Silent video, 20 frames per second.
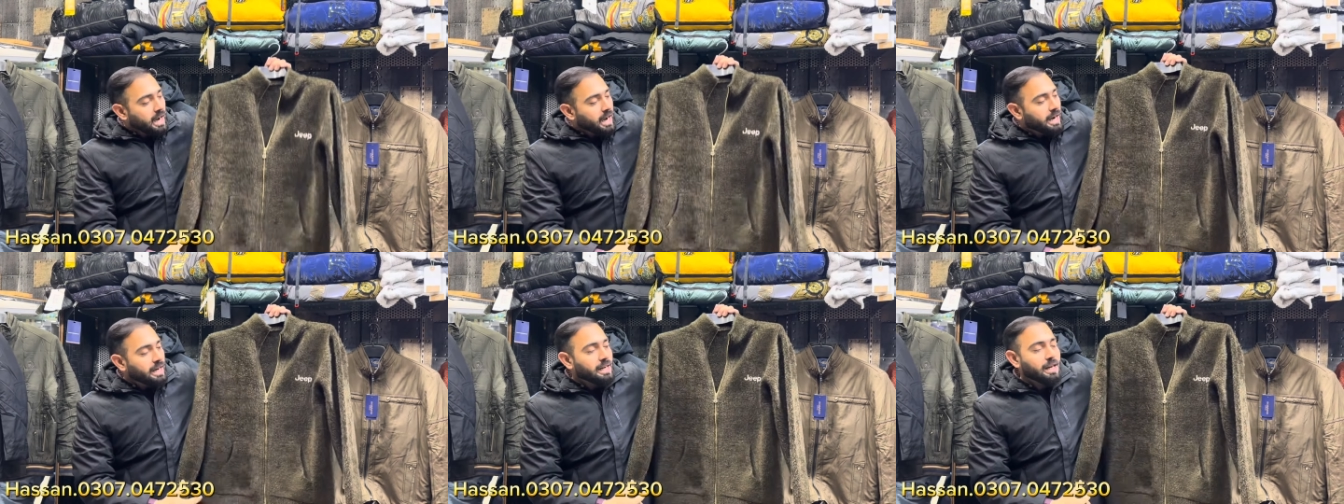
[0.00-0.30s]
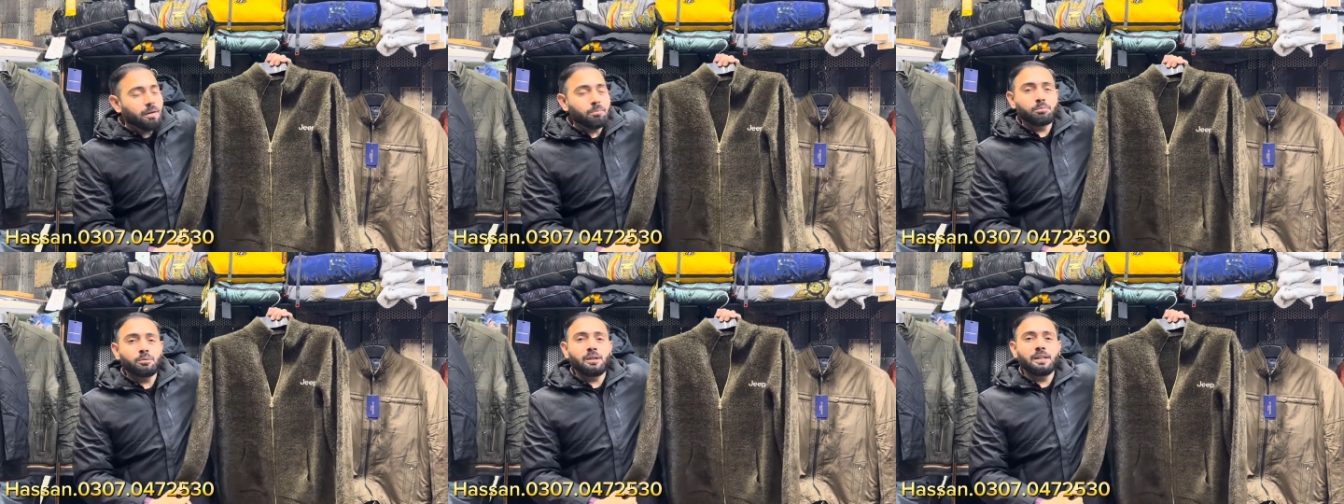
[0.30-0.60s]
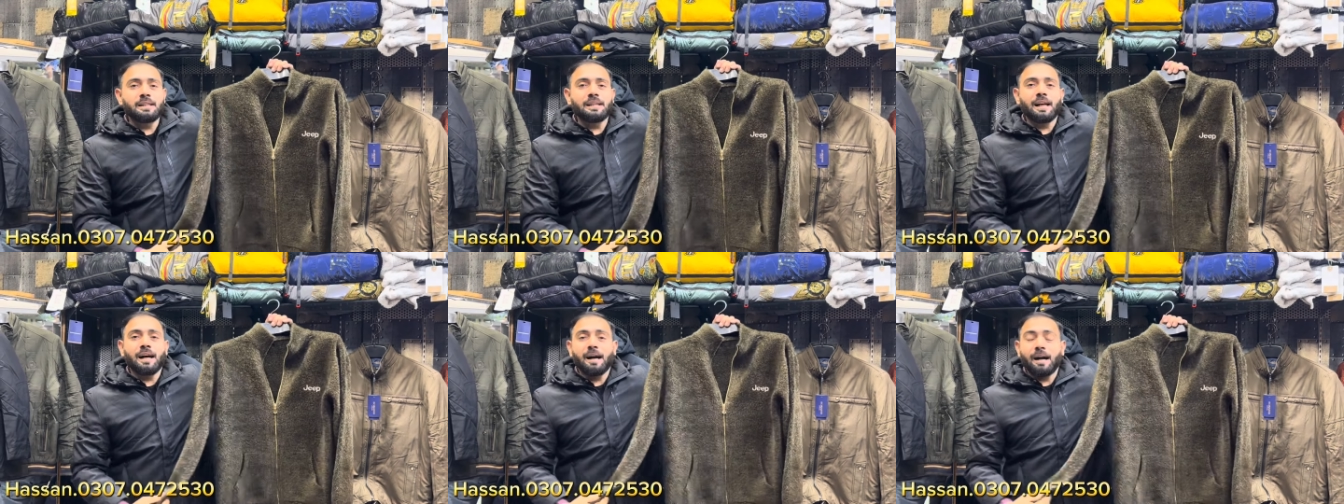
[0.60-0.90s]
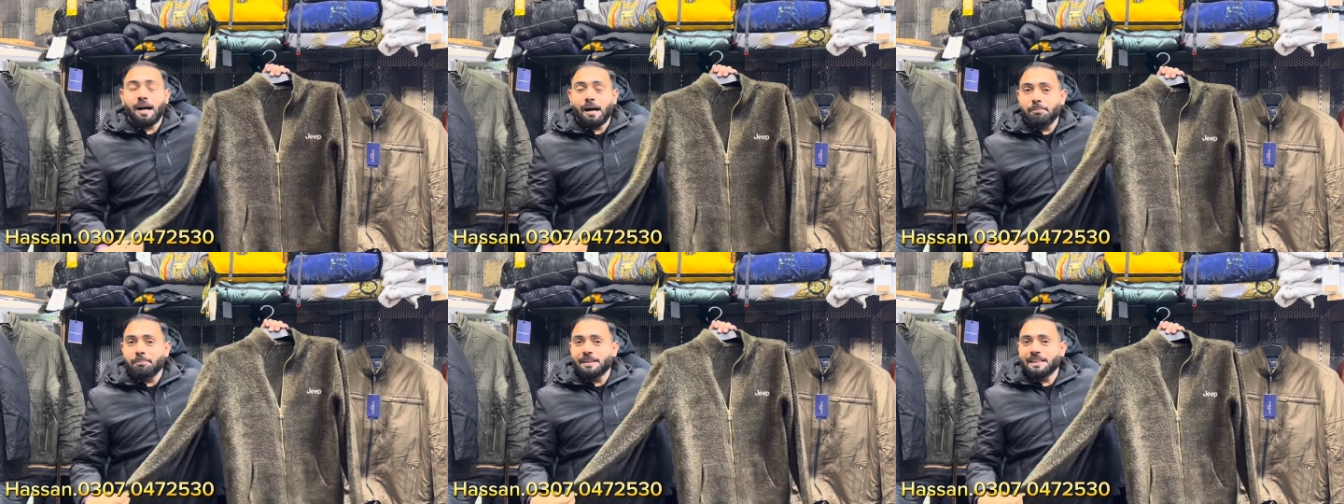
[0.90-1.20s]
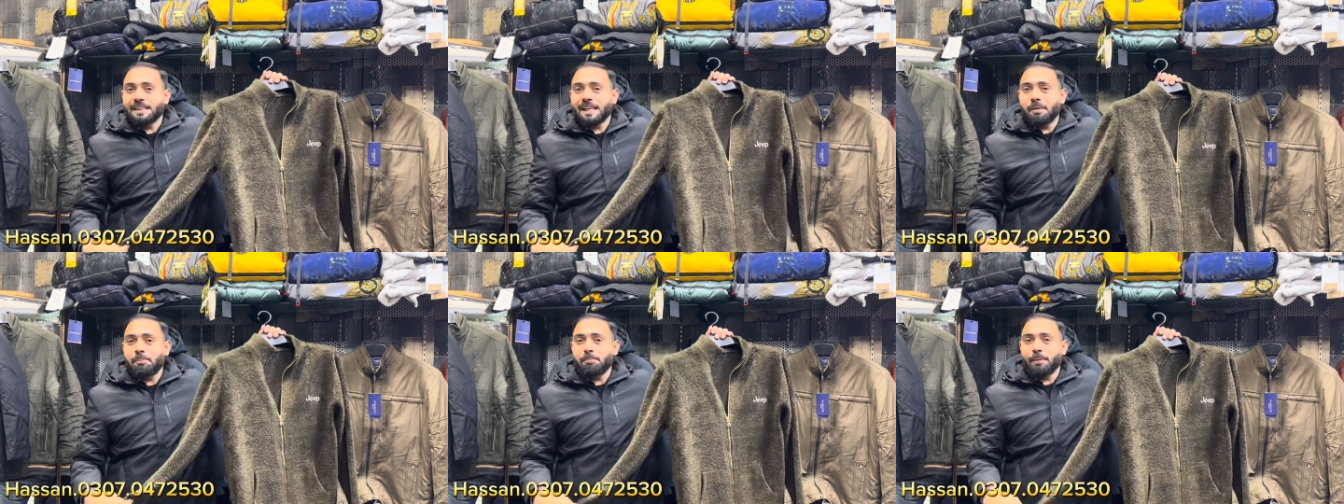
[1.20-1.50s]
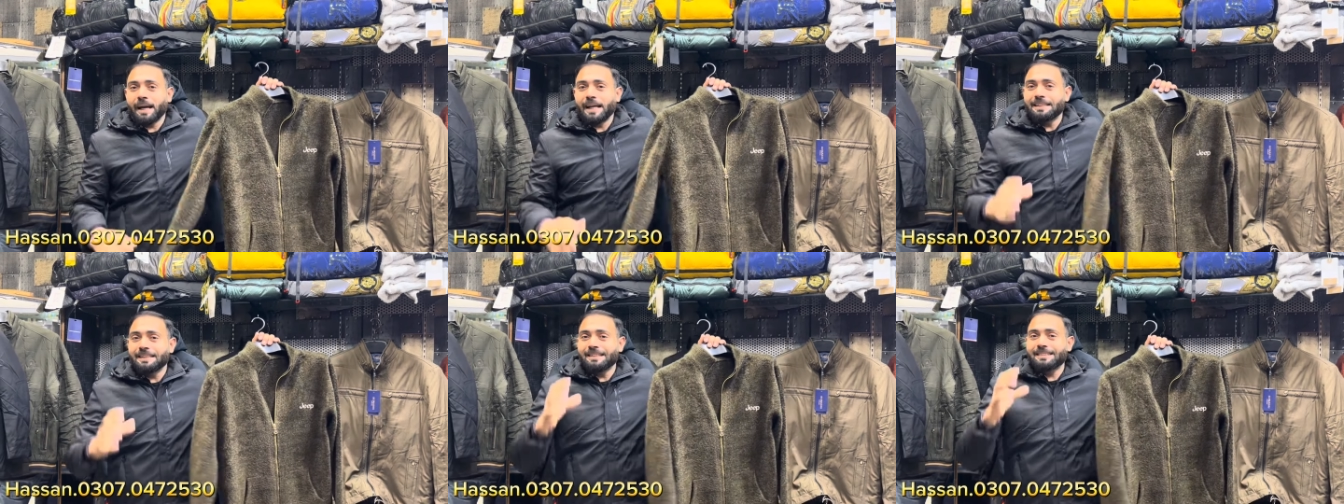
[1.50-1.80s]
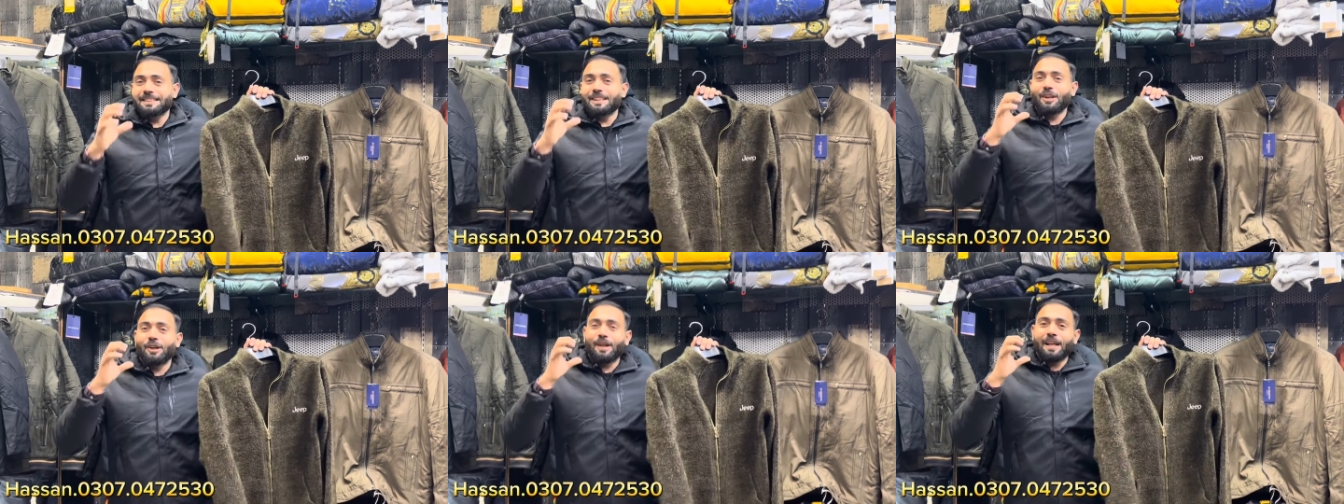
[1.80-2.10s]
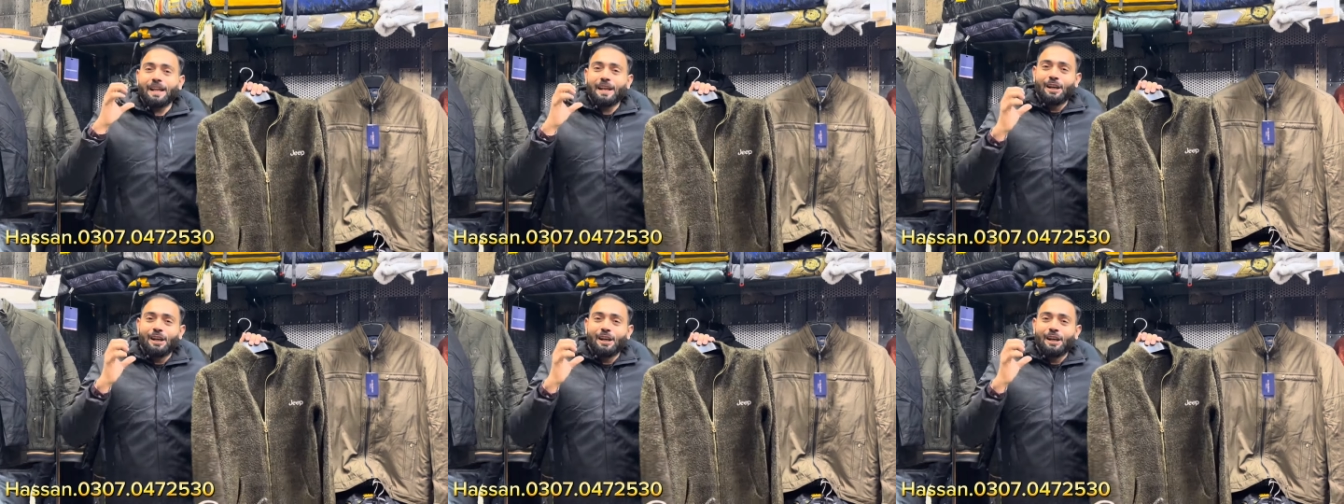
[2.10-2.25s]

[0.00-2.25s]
अलहमदुल्ला अब इसके प्राइजेस थोड़े